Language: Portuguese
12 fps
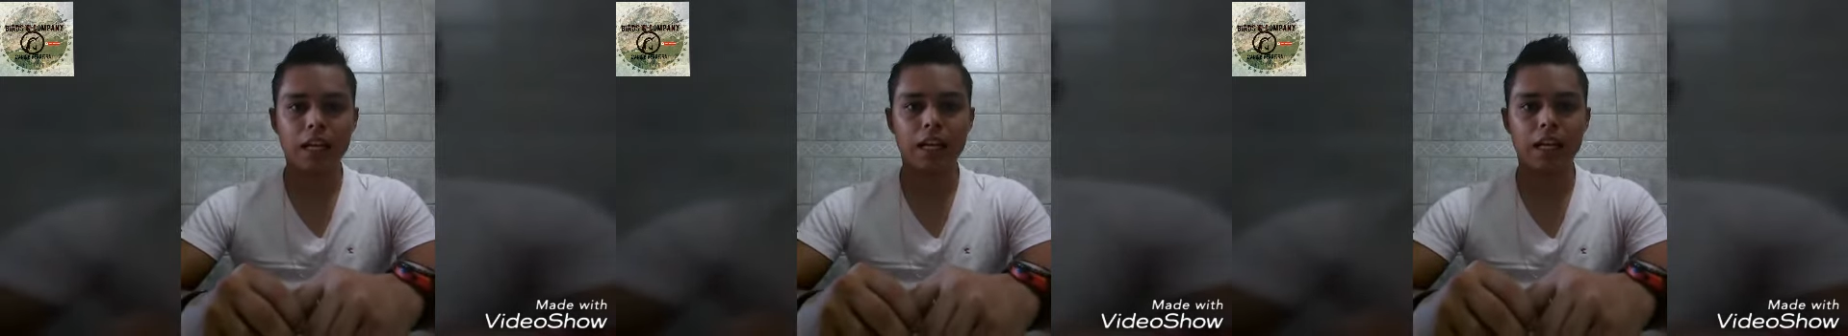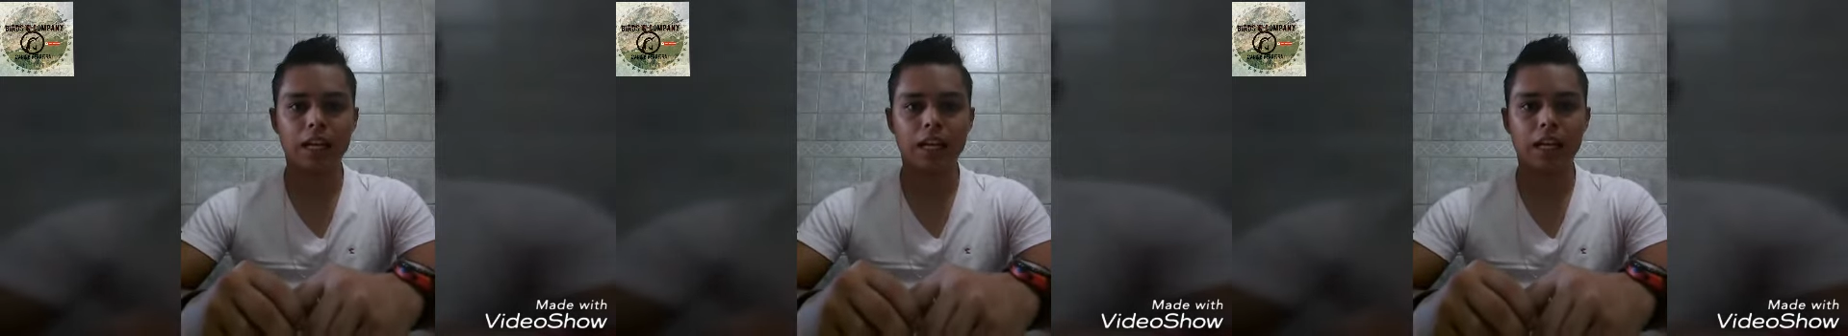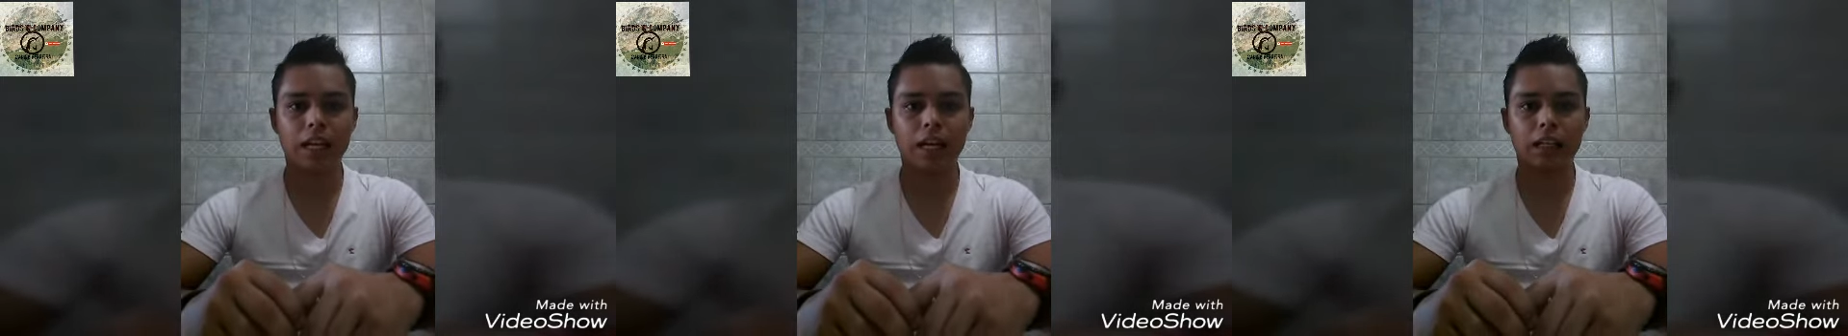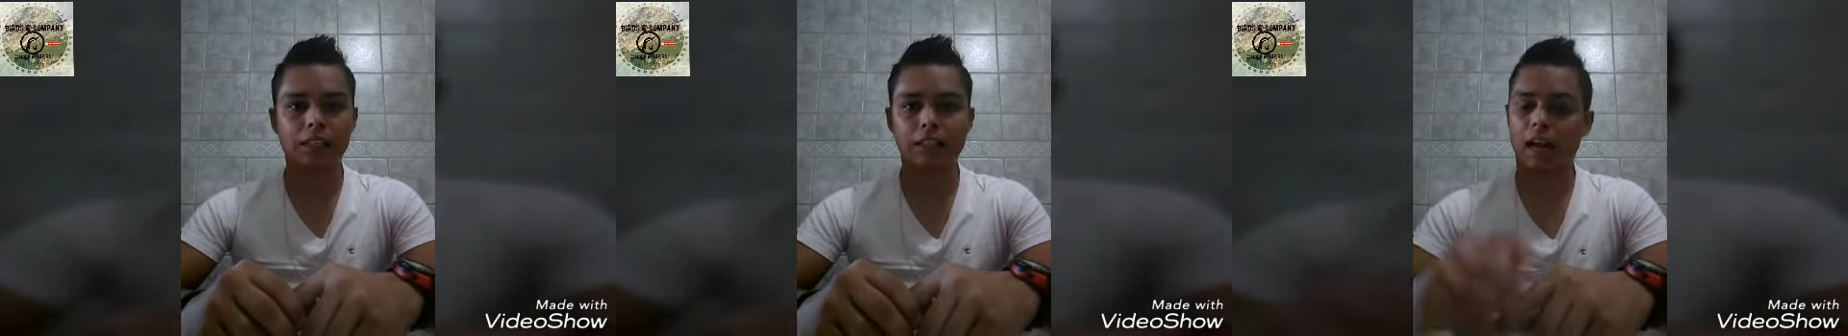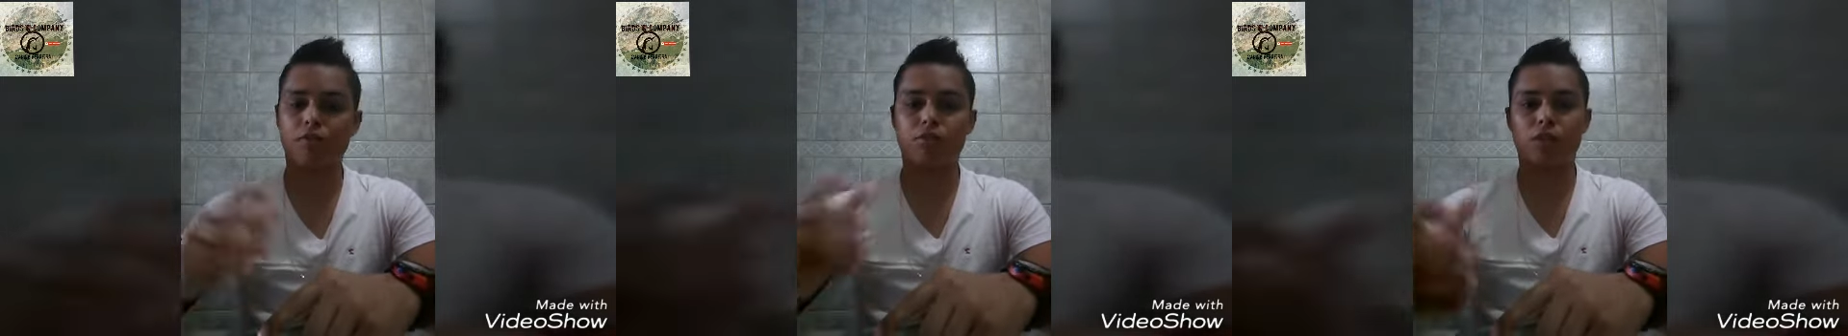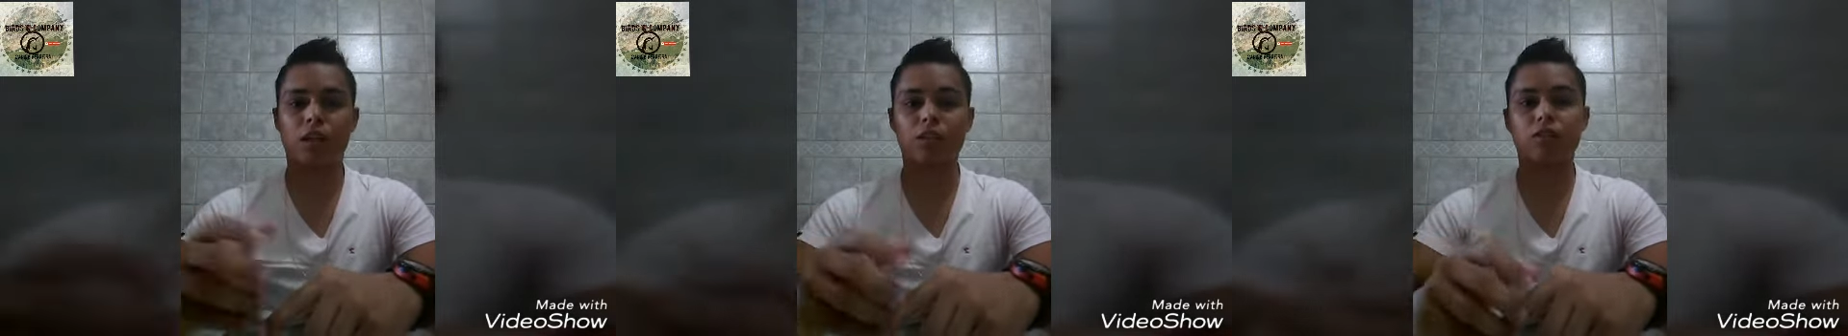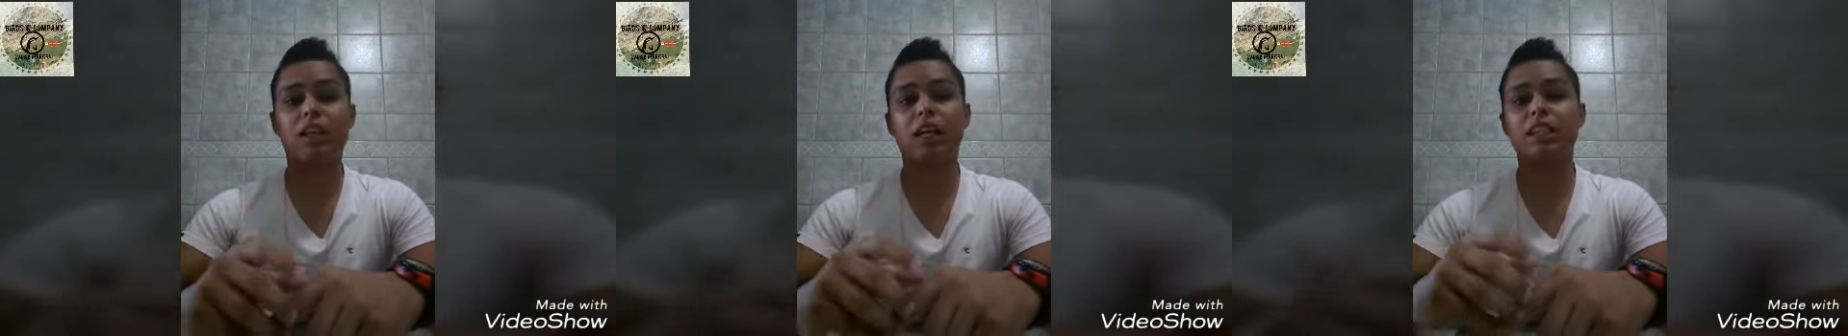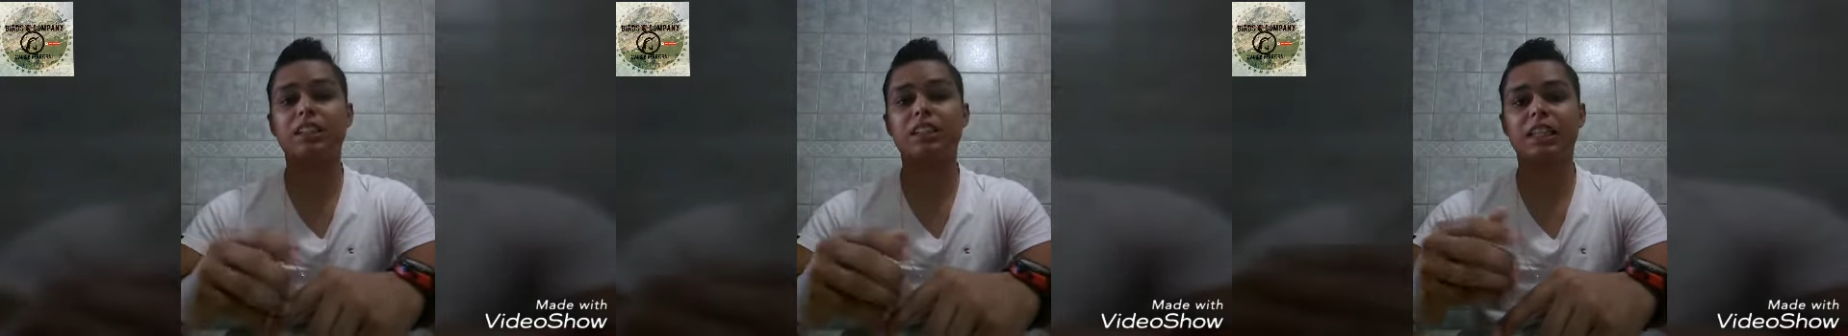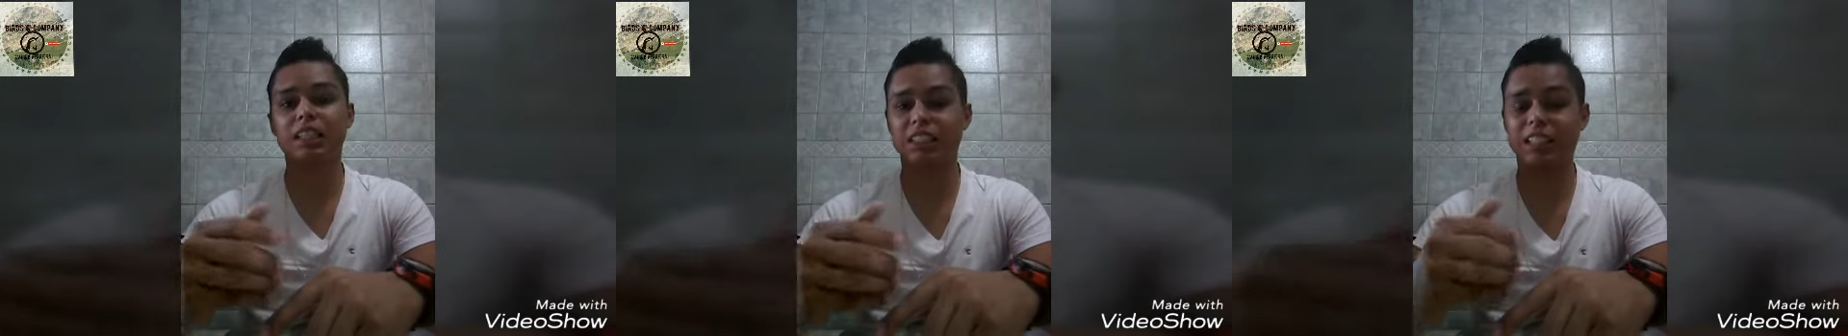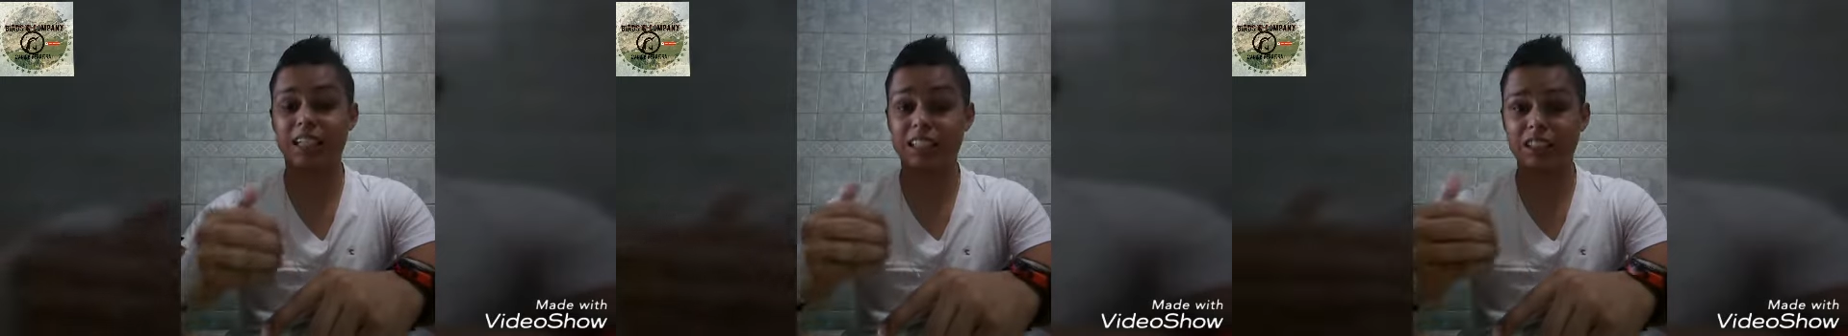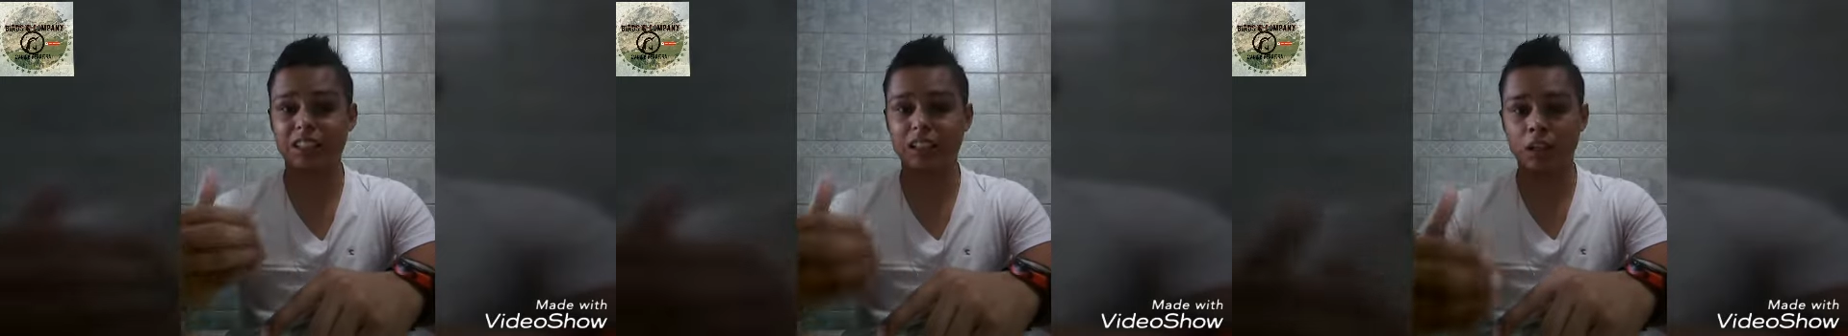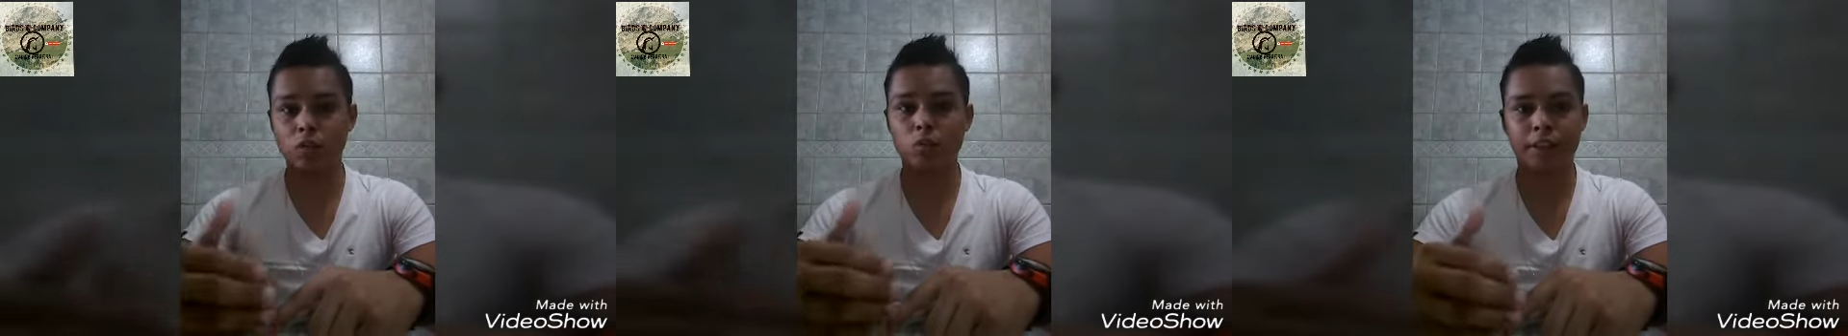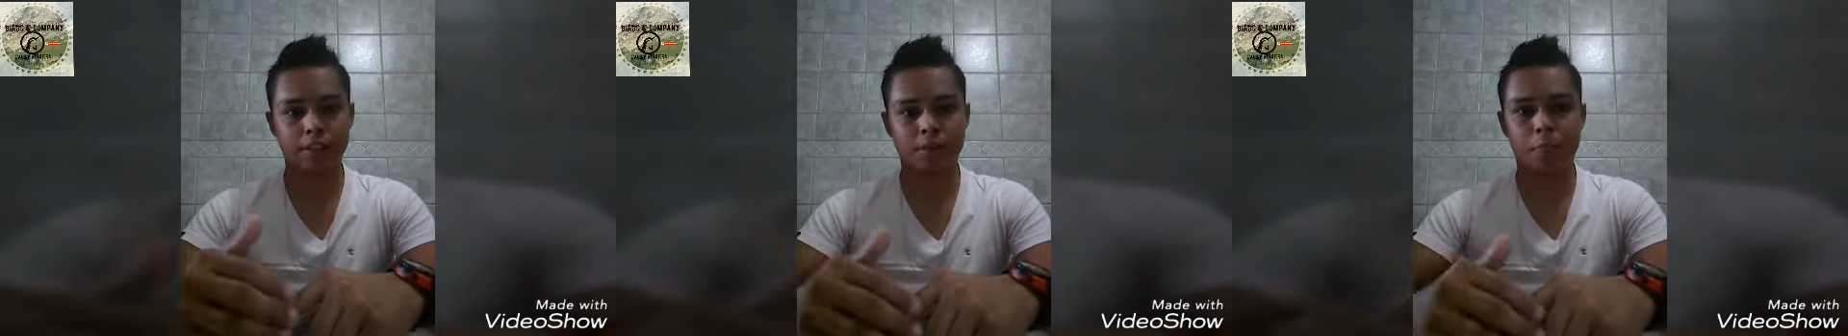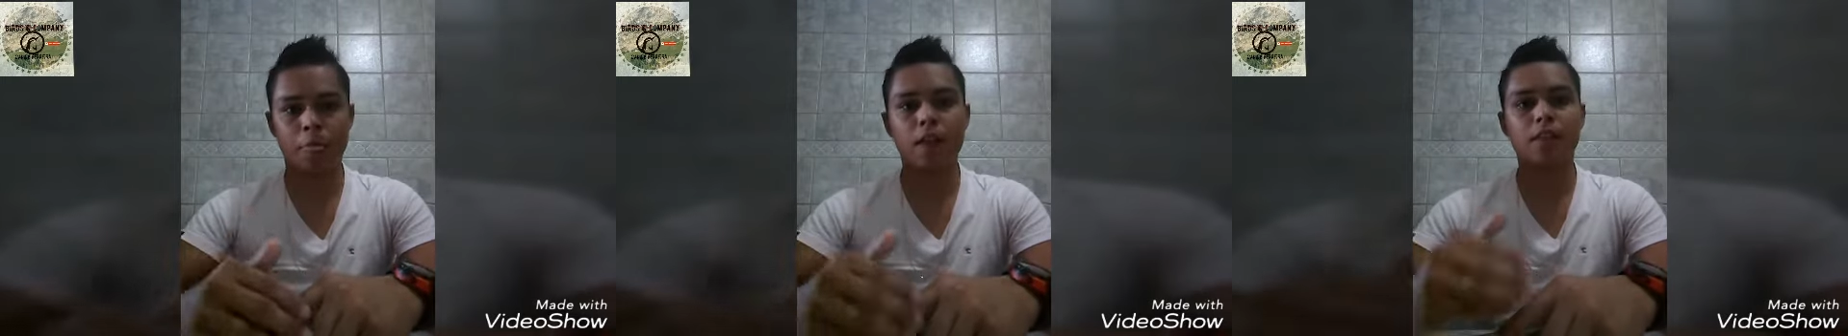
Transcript: ela trava o canto e a gente acha que ela está doente.